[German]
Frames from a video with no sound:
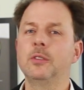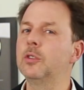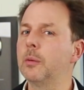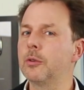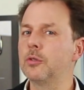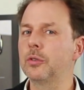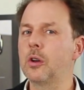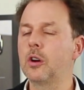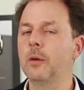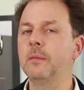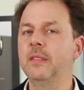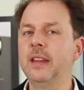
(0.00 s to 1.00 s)
wir sind zu dem Entschluss
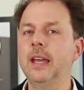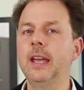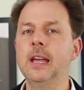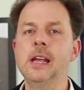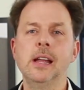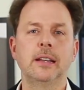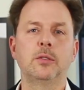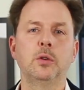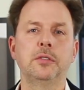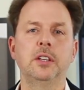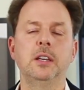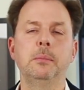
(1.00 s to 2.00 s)
gekommen, nee, das
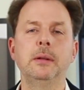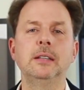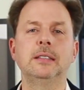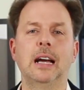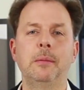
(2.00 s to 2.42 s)
durfte die Bild